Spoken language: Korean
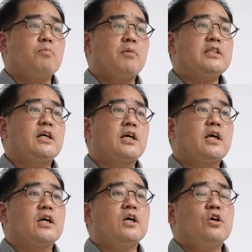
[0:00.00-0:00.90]

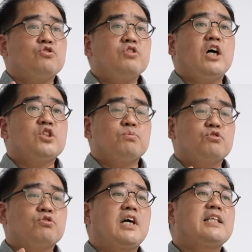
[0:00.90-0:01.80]
만약에 중앙정부
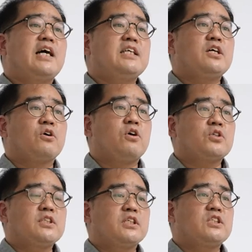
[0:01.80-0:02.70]
국가 단위에서
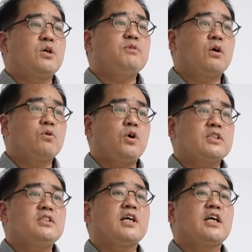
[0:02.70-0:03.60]
정책 실험을 하고
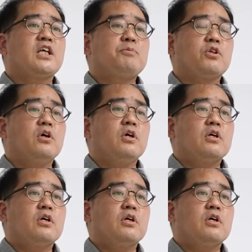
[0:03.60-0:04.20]
혁신을 하게 되면